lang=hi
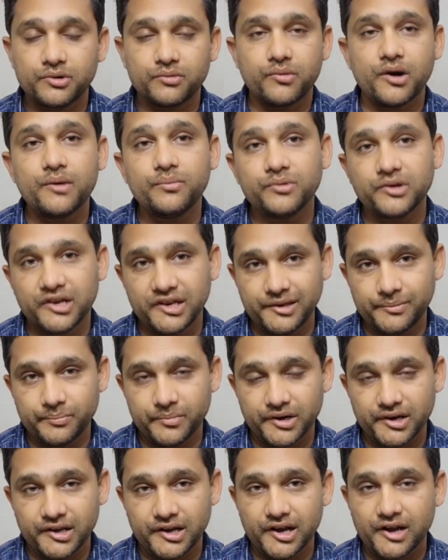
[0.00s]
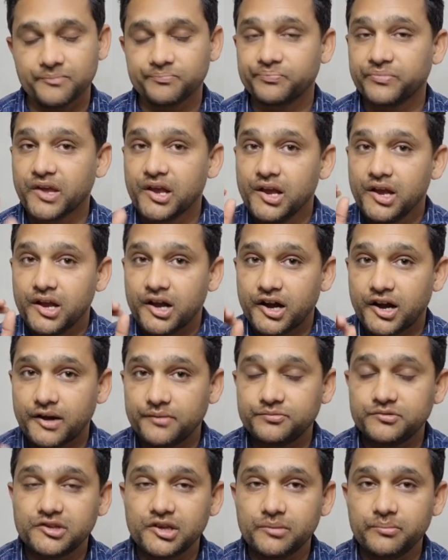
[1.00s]
प्रभाव नहीं पड़ेगा
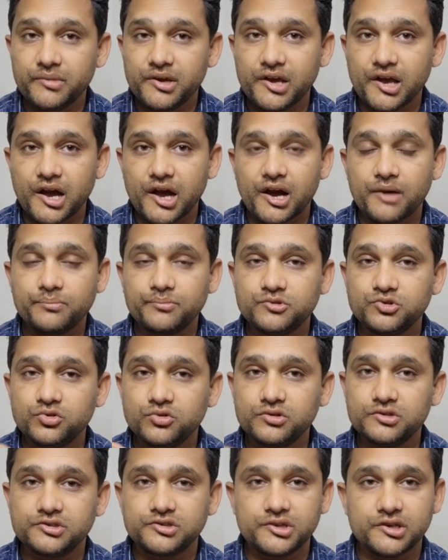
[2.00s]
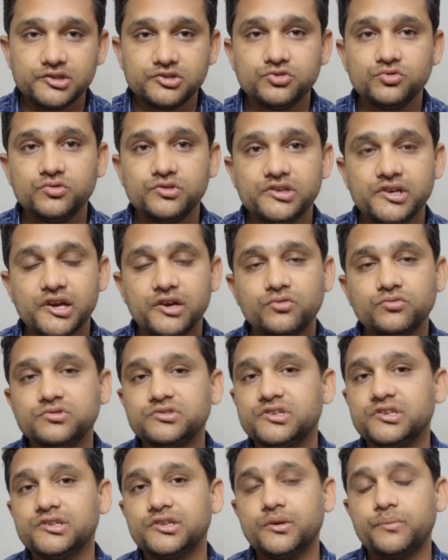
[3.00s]
हफ्ते में आप जो रिसर्च हुई है
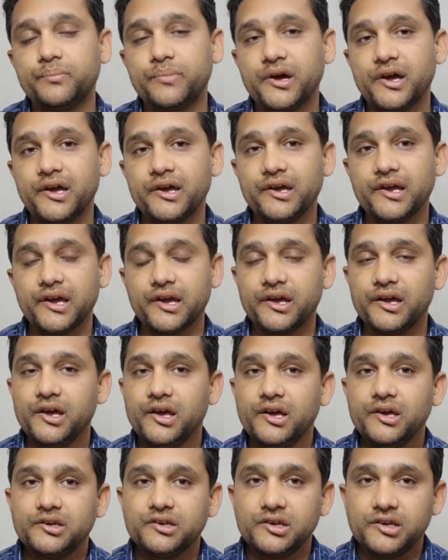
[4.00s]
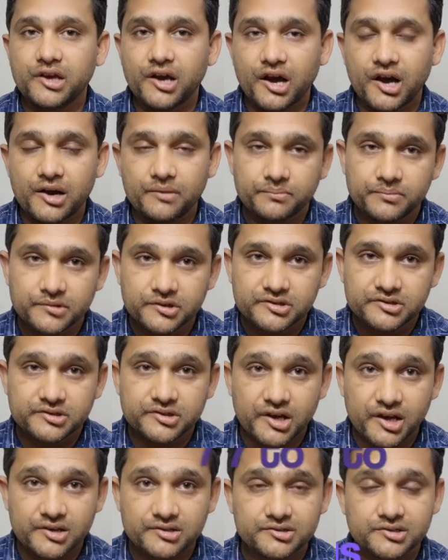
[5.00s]
उसके अंदर पाया गया है कि आप
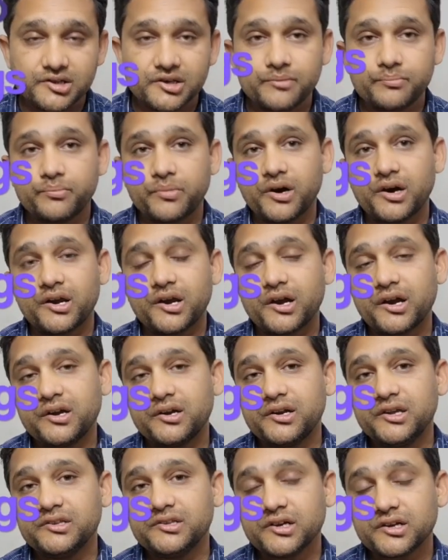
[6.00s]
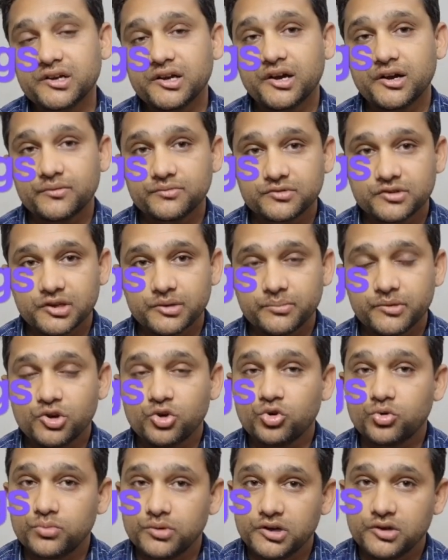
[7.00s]
सात से बारह अंडे तक हफ्ते में
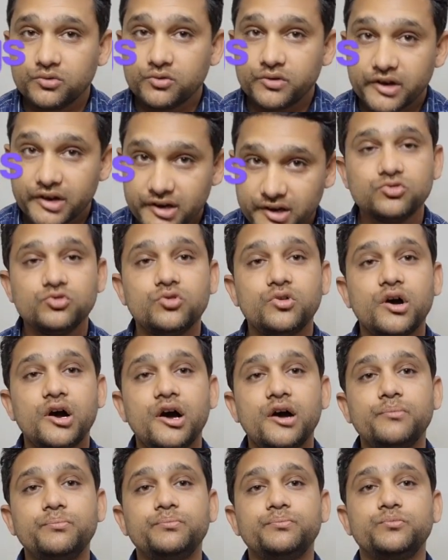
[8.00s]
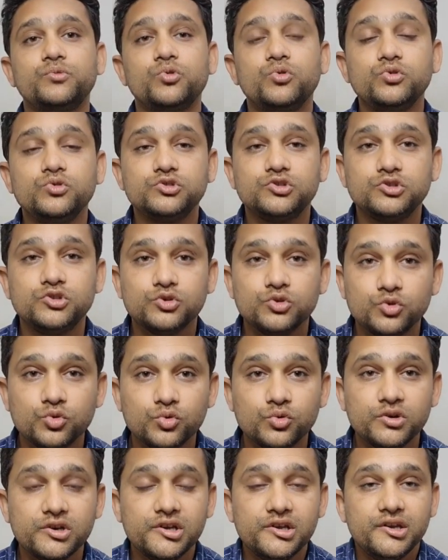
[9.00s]
उबले हुए जो आपको
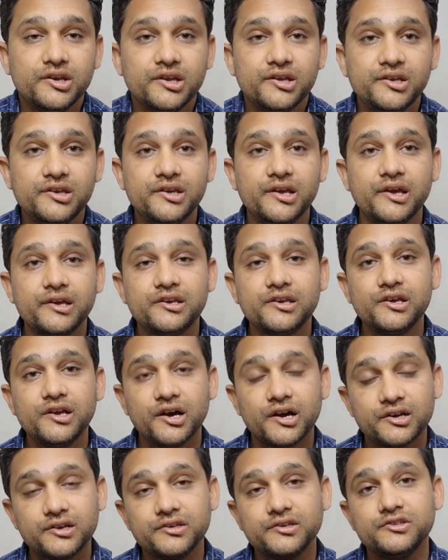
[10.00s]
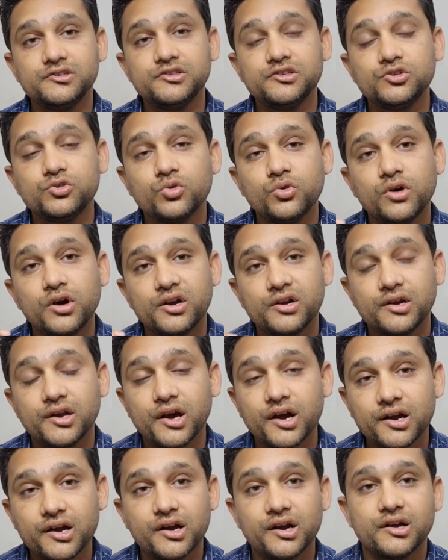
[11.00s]
ज़रूरी नहीं है कि हर किसी को
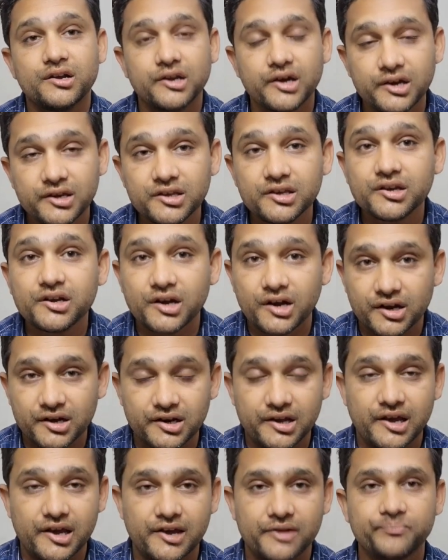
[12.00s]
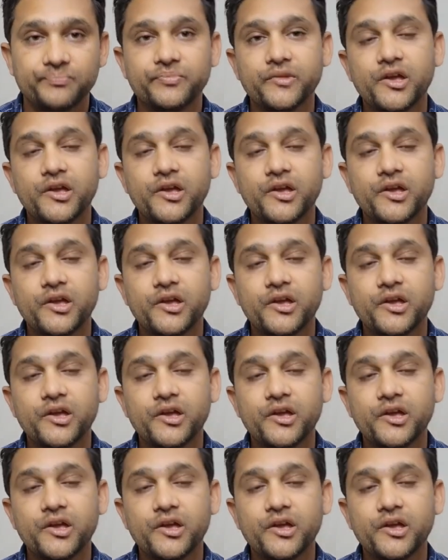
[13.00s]
अंडा खाना ही खाना है